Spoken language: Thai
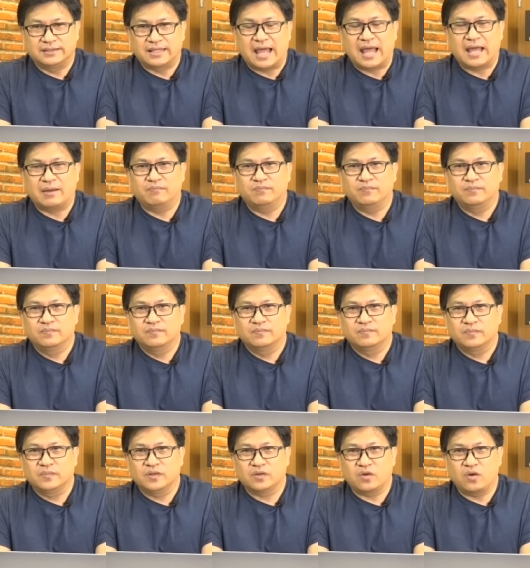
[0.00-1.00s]
ติดตาม
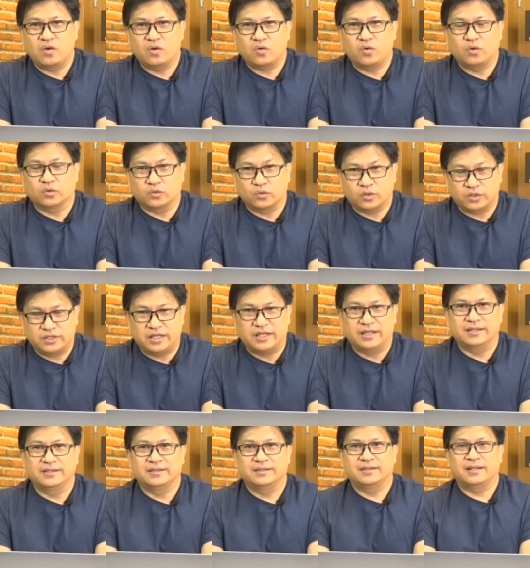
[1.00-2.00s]
แล้วก็กดก
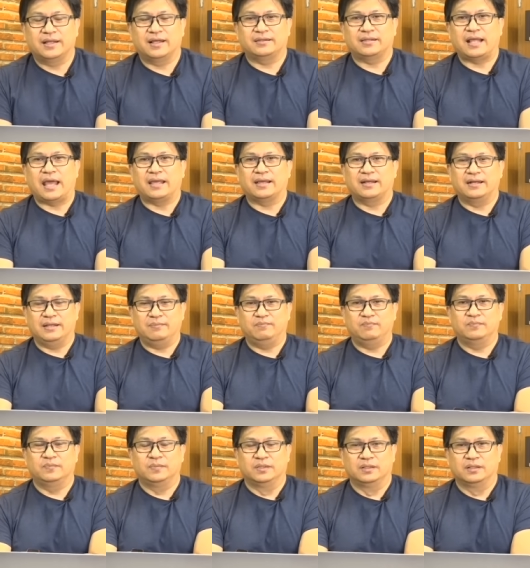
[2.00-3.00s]
ระดิ่งนะฮะใต้ค
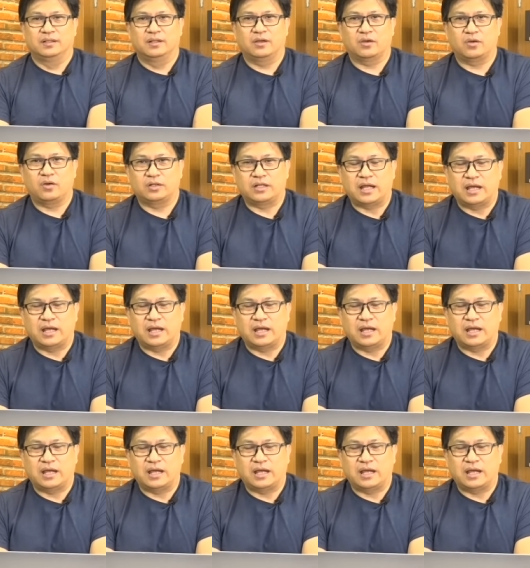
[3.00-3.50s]
ลิปแล้ว